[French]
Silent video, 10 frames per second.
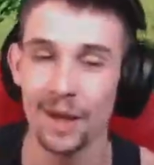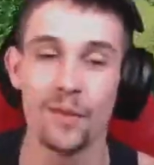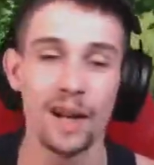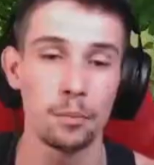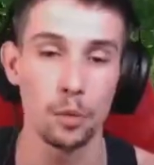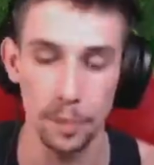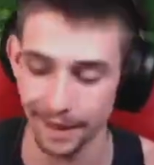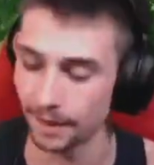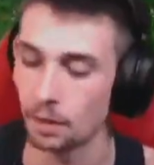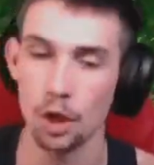Voilà, pour
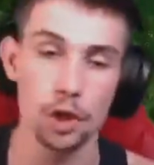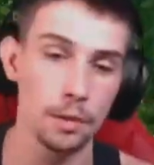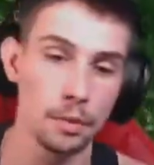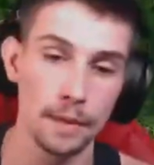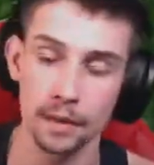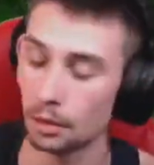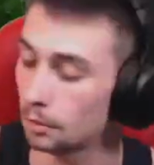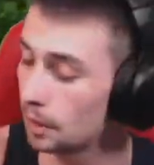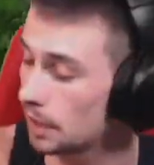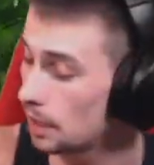bien troll, je vais me mettre en
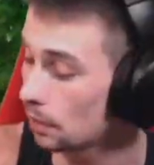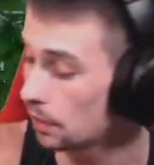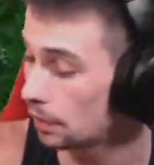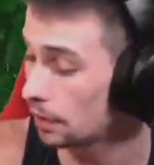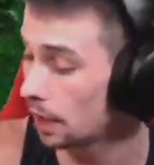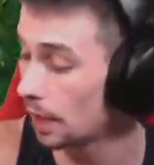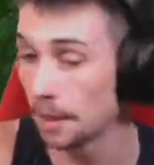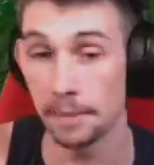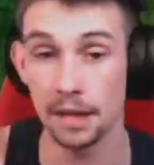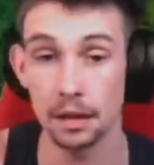mode silencium
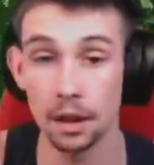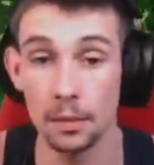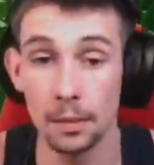parce que tout